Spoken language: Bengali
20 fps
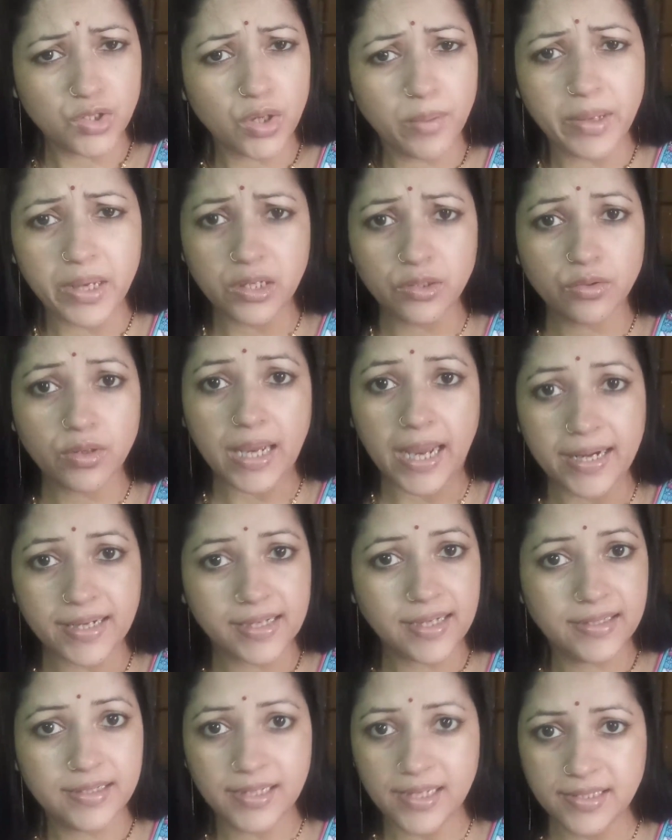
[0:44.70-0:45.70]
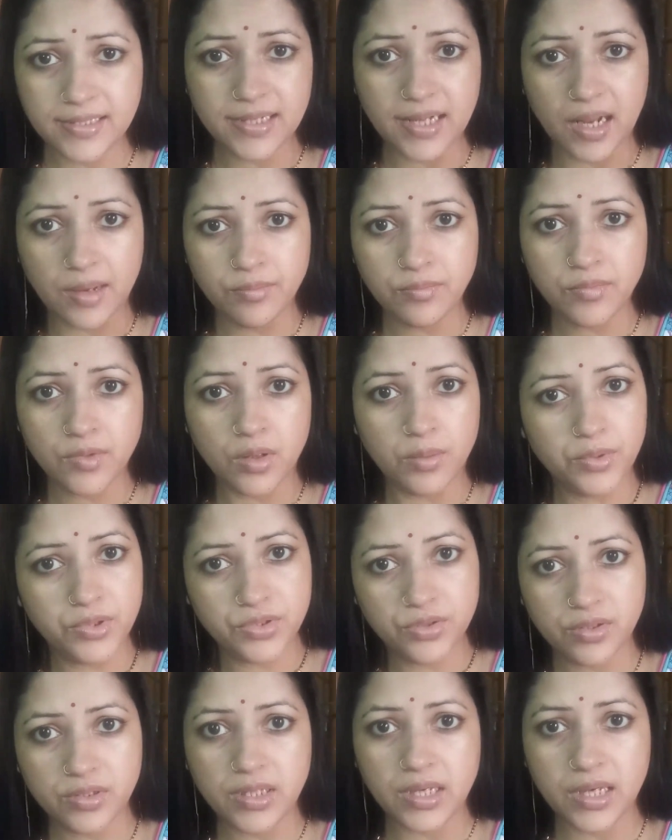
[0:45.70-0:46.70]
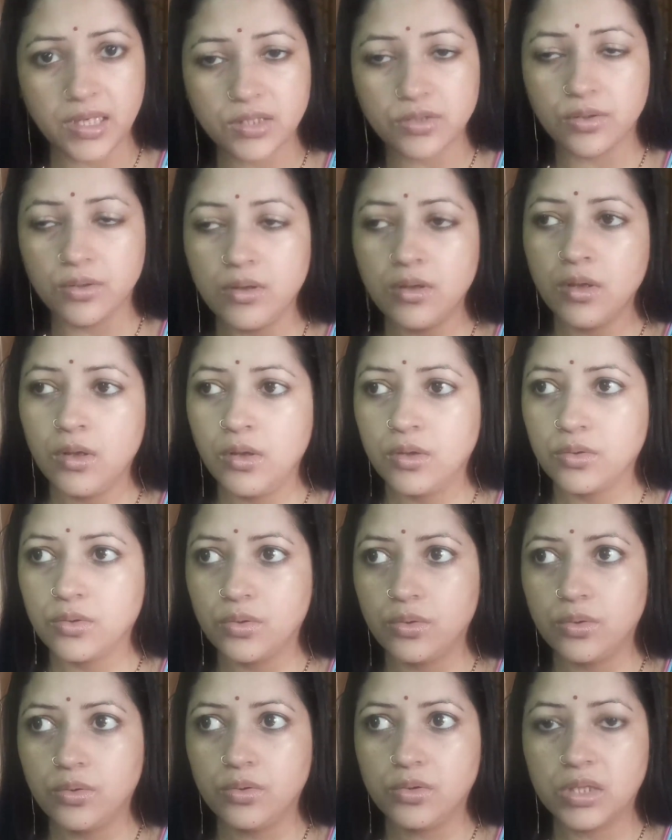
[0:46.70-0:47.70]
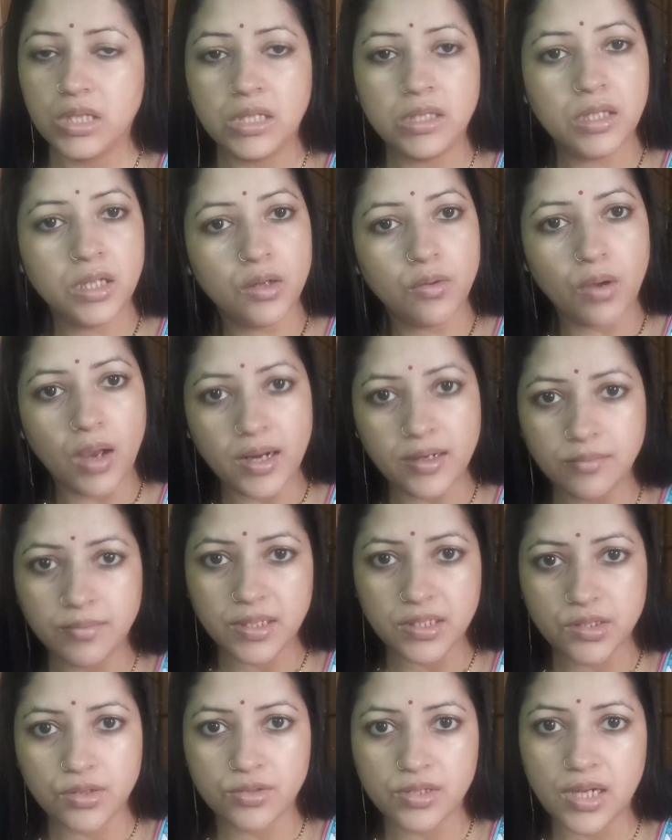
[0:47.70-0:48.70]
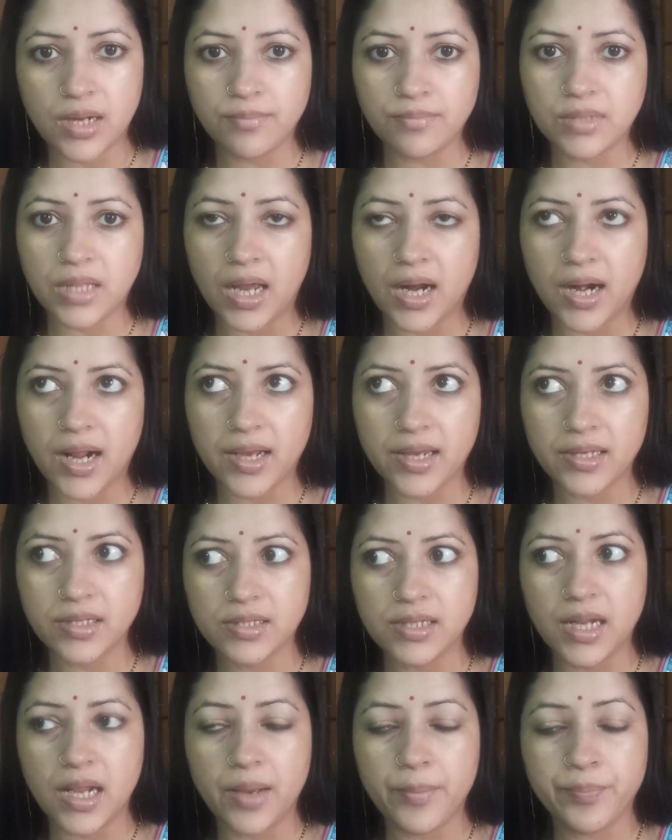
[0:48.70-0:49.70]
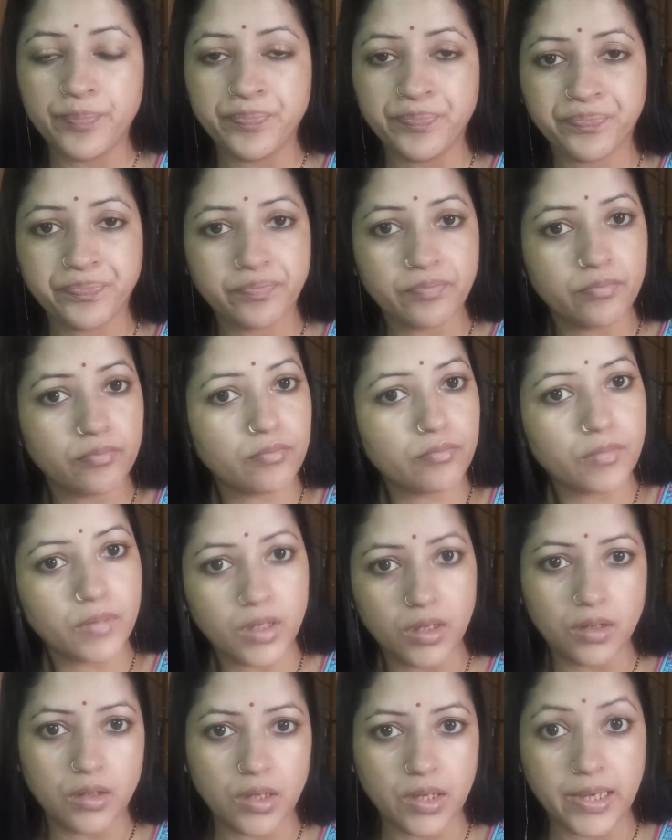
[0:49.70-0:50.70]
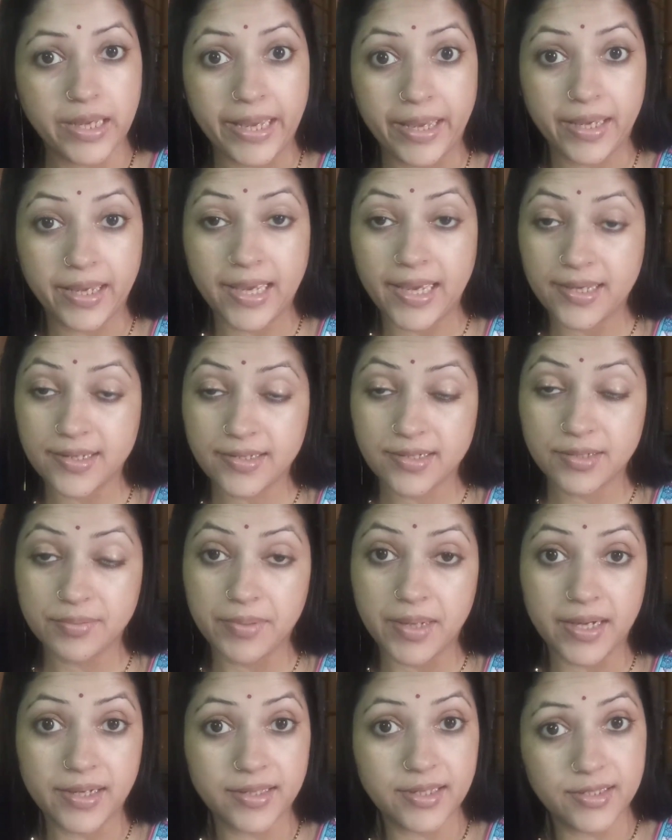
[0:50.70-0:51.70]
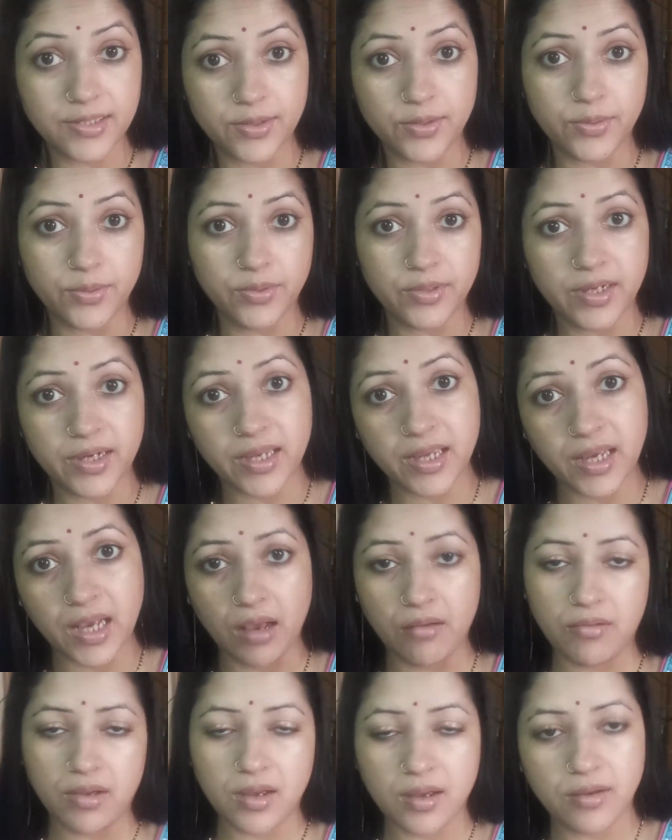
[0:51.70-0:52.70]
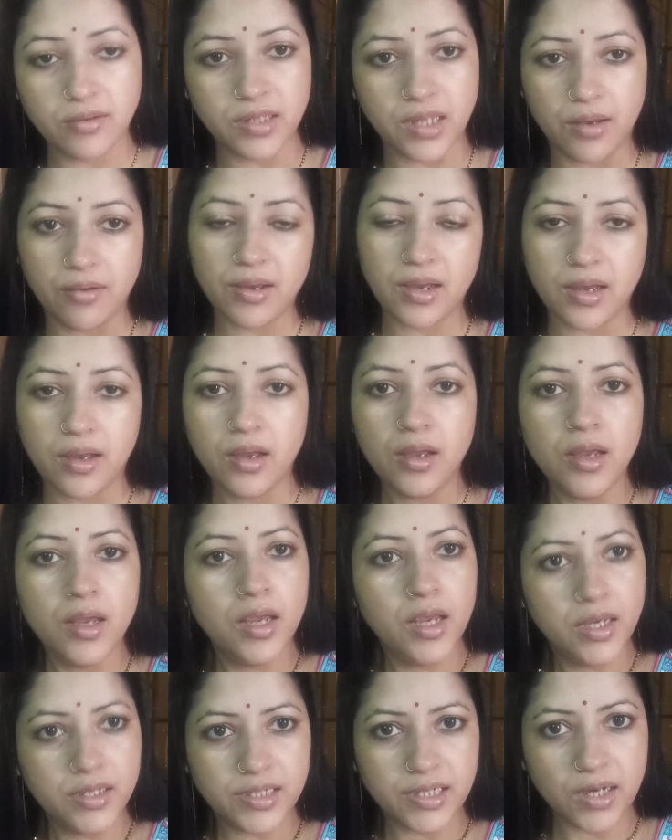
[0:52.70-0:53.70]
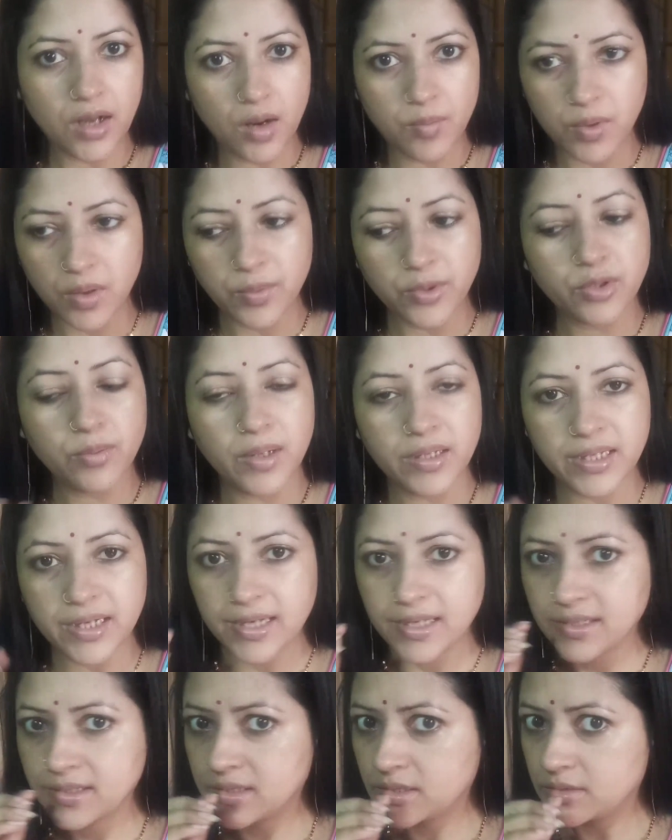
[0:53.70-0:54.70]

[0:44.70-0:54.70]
সবাইকে তো কার্ডটা দিয়েছিলাম অবশ্যই দেখেছ তো তিন দিন ওখানে ব্যস্ত ছিলাম তার আগে ছিলাম গেস্ট বাড়িতে ছিল ওদেরকে খাওয়া দাওয়া সেটা অল্প অল্প তোমাদের